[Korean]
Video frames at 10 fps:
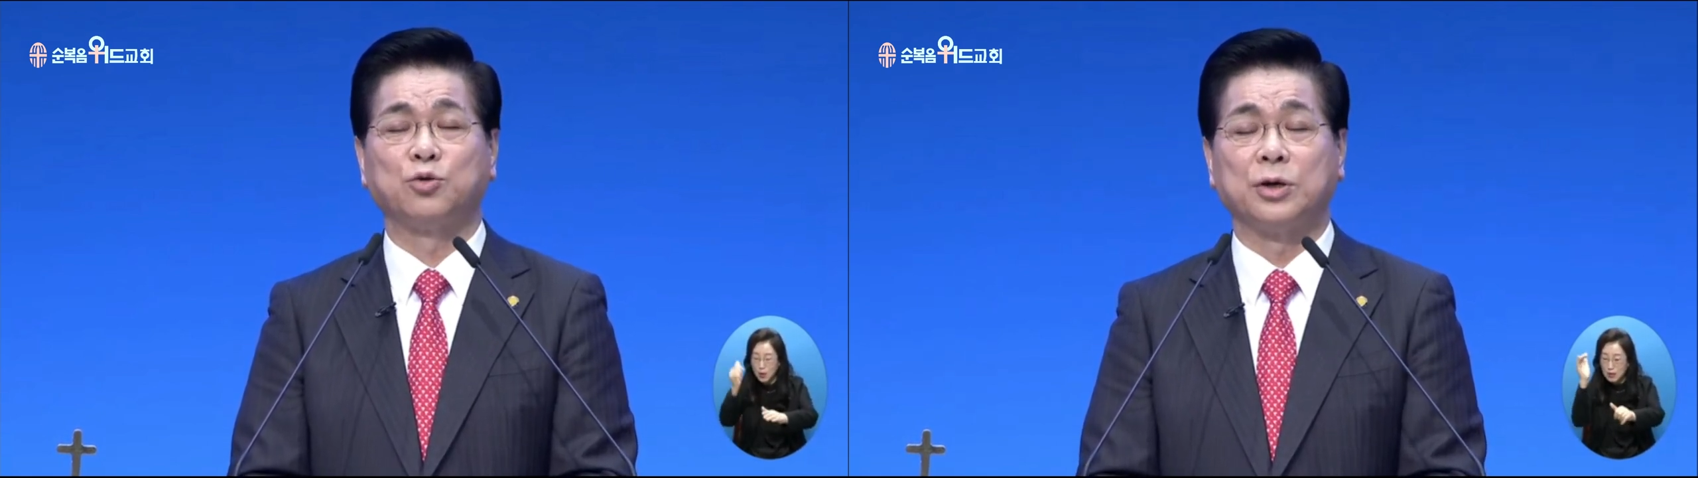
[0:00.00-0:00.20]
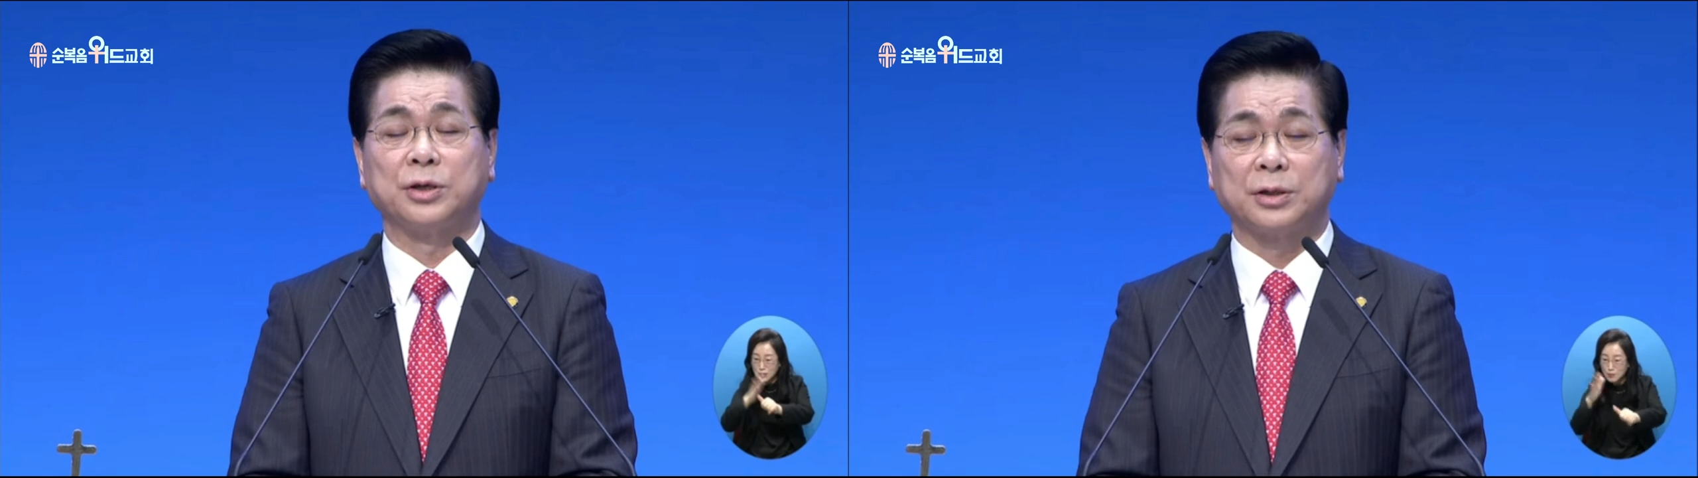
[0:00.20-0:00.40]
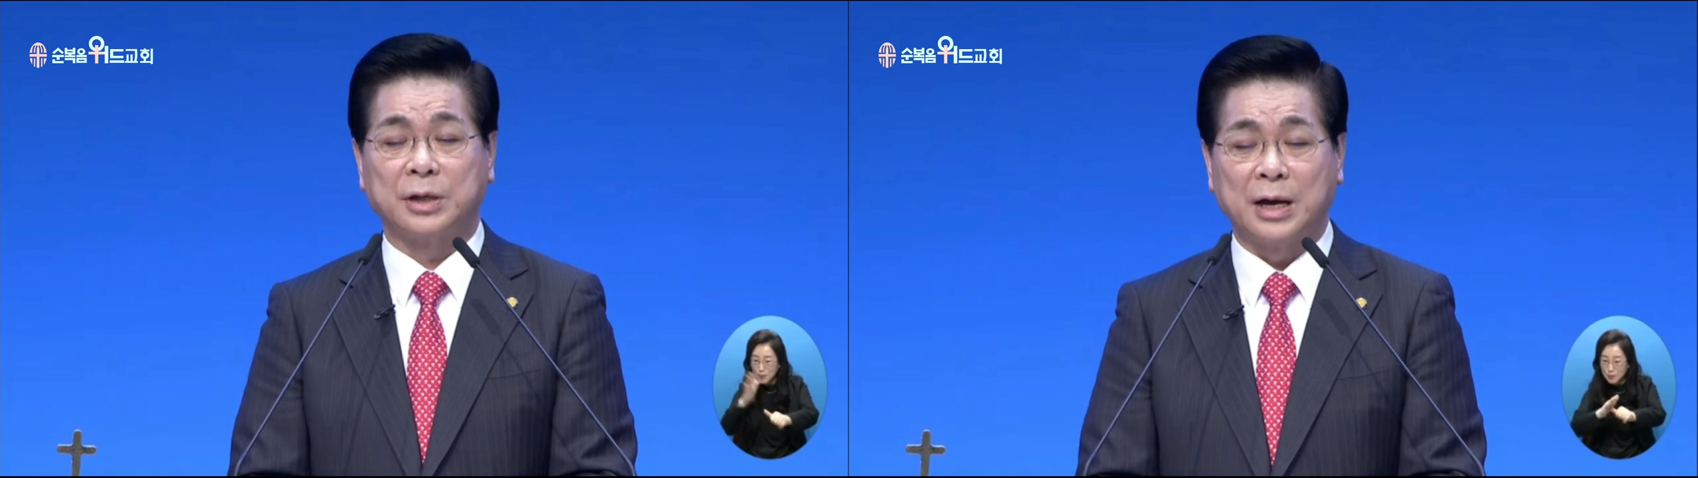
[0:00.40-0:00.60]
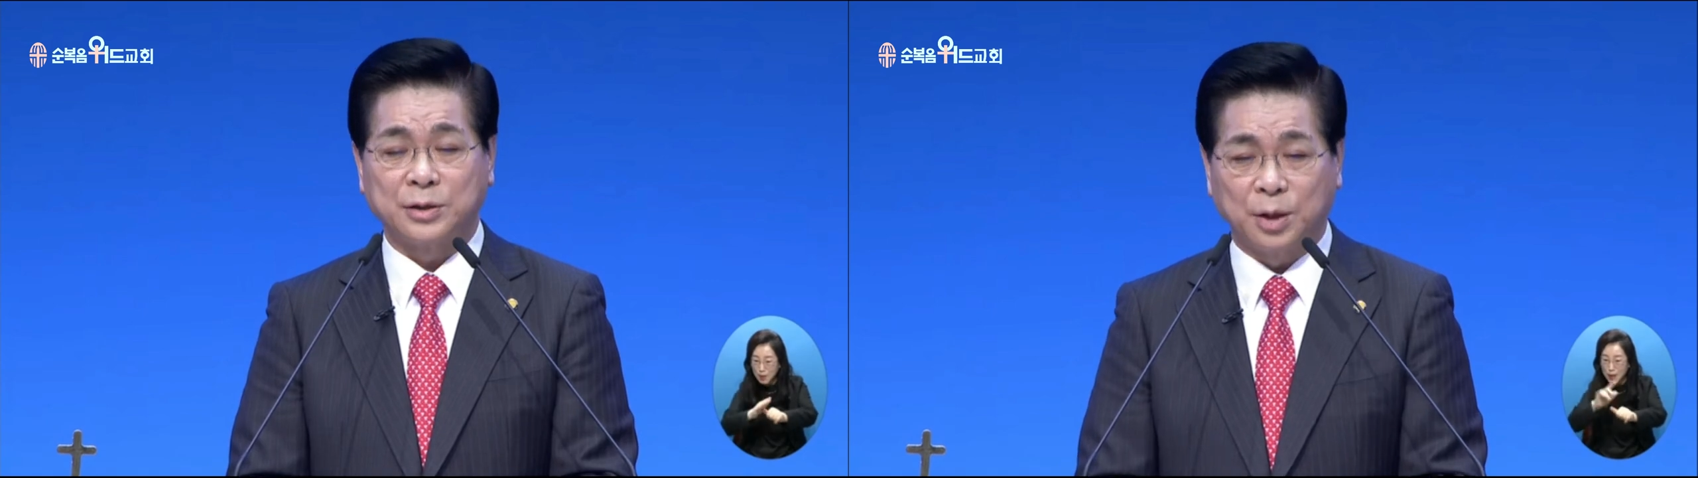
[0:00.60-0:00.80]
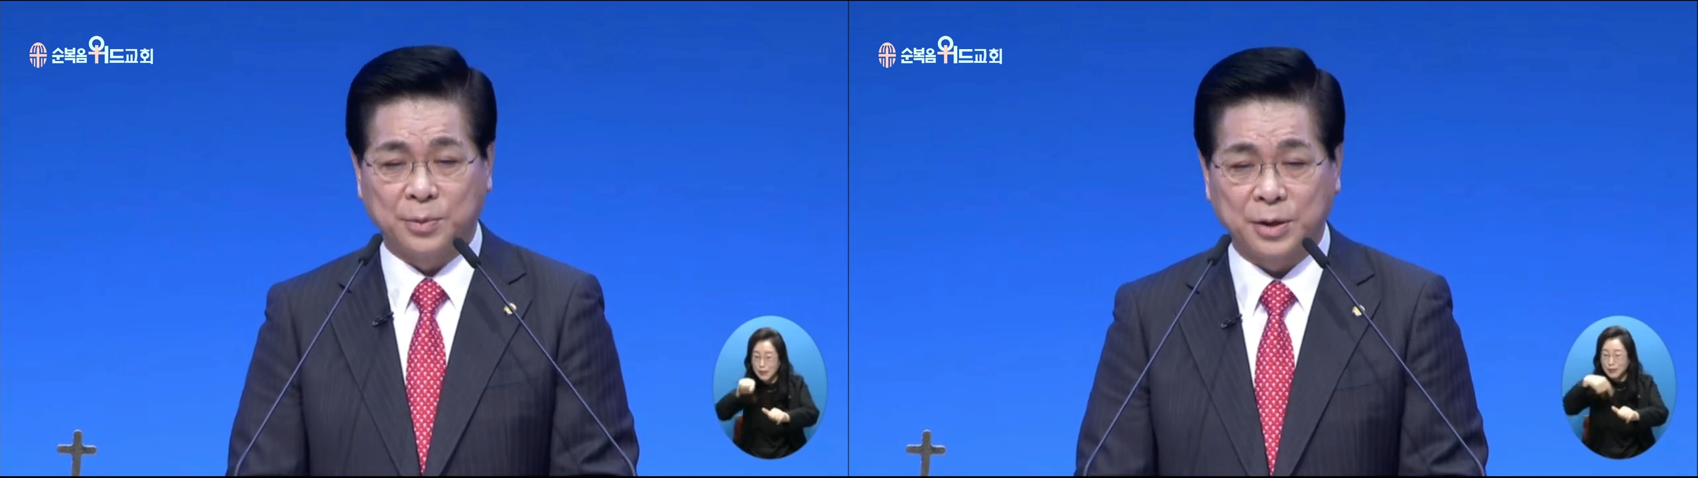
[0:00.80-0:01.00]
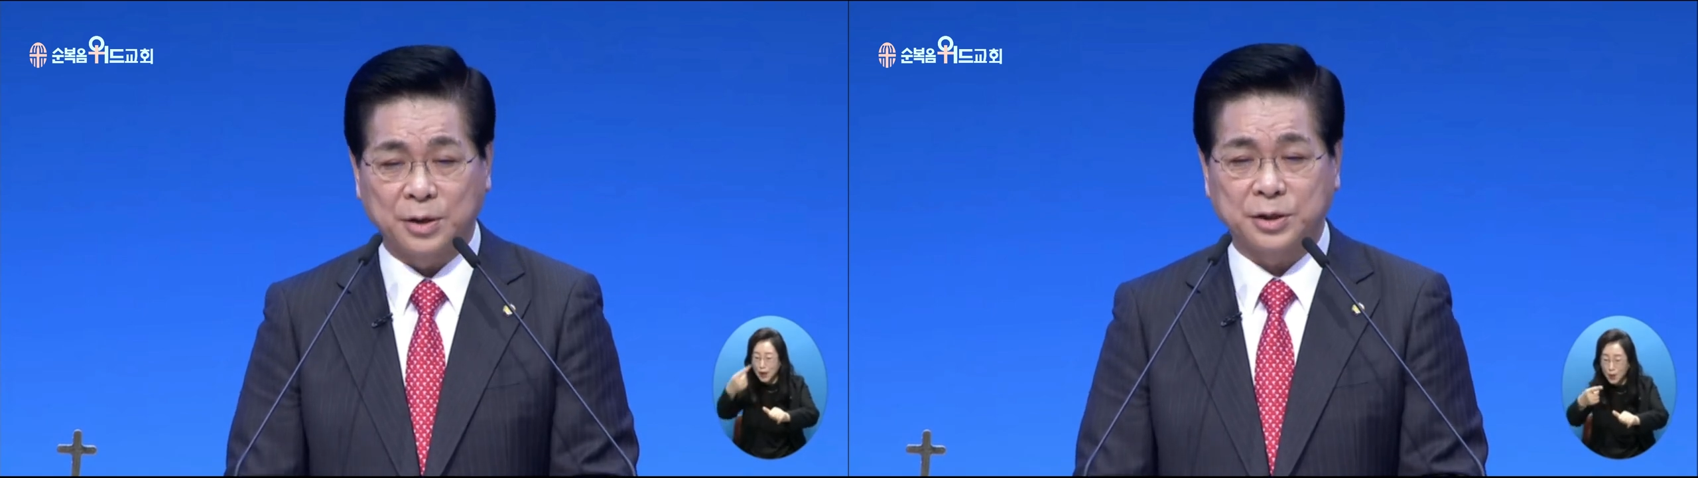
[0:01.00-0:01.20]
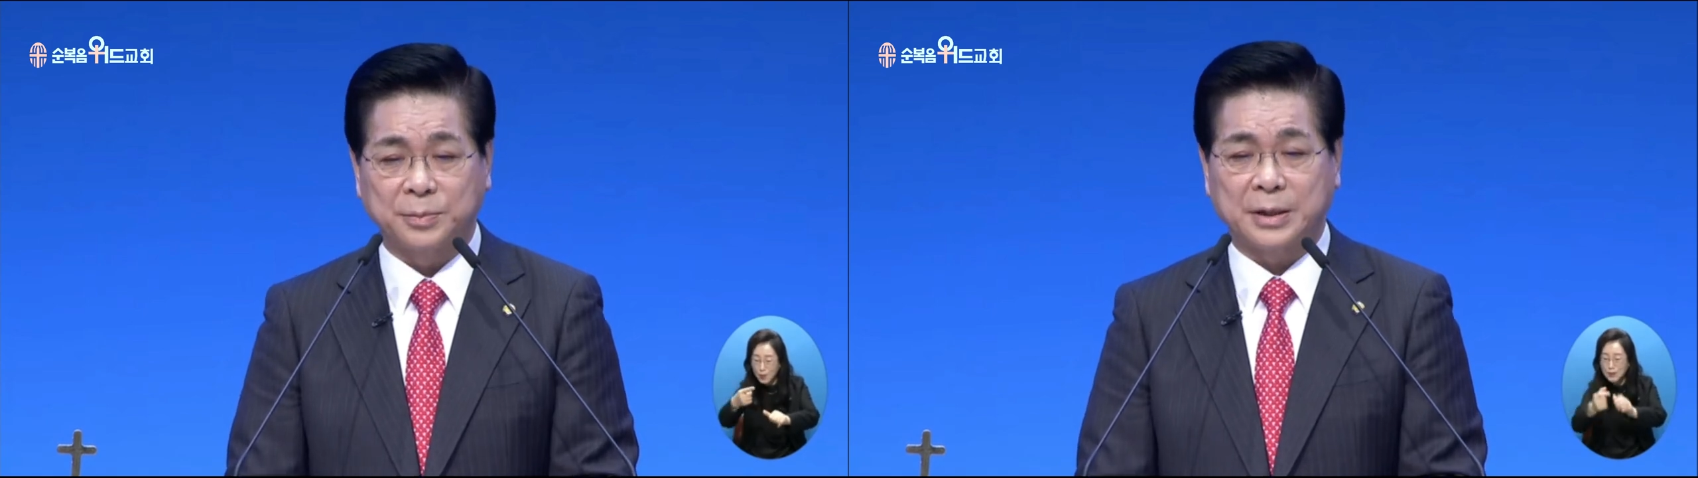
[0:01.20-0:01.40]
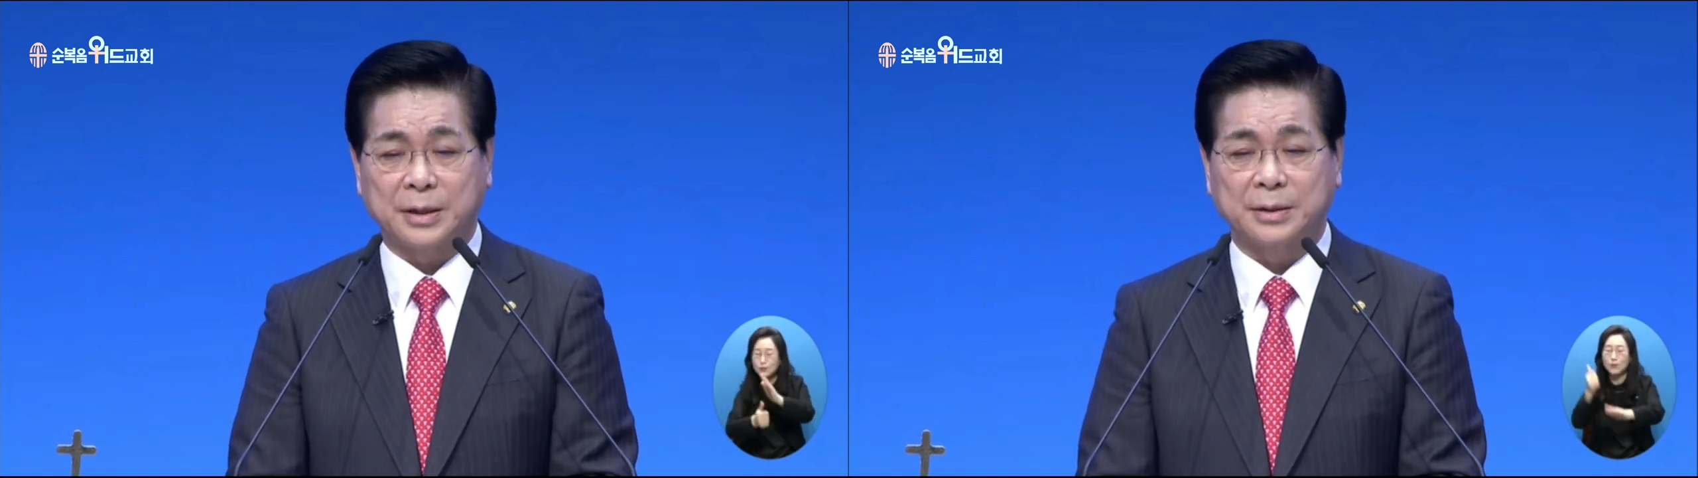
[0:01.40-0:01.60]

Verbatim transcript: 주어지는 선물인 것입니다.